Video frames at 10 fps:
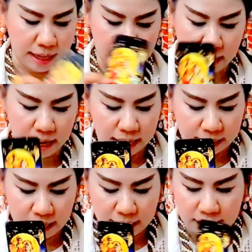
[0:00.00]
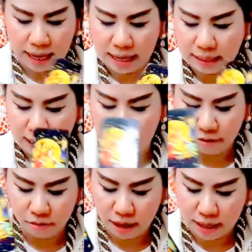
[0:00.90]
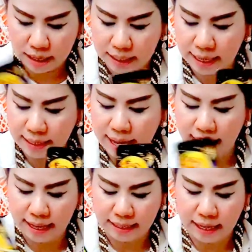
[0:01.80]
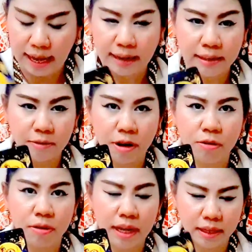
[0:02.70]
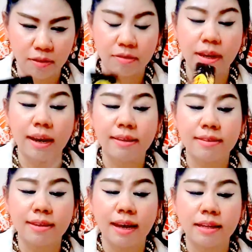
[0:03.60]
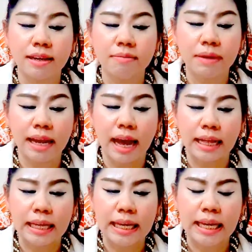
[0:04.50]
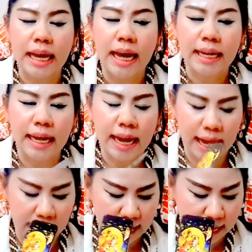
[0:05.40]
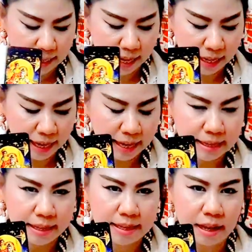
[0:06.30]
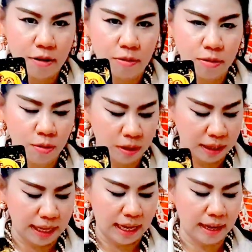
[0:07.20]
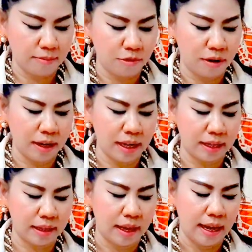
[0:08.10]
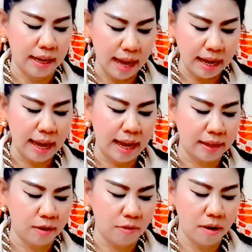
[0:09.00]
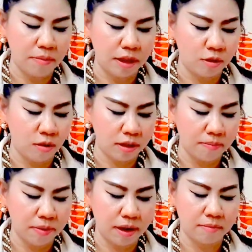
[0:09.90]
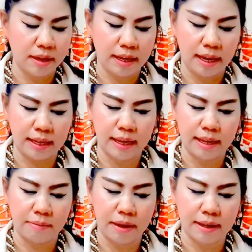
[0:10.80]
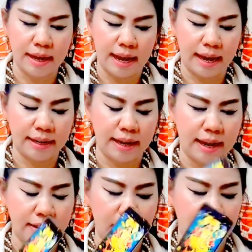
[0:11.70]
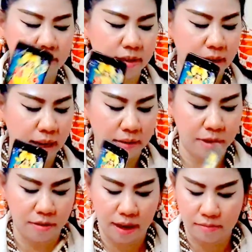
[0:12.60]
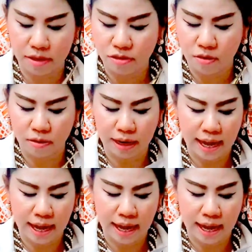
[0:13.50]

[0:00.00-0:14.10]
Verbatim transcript: นะคะการงานการธุรกิจการค้าการขายถือว่าโดดเด่นของชาวราศีกันครึ่งปีหลังนี้นะคะถ้าใครคิดจะลงทุนนะคะทำธุรกิจค้าขายถือว่าเป็นดวงที่เปิดมีเกณฑ์ขยับขยายนะคะชาวราศีกันมีโอกาสมีโชค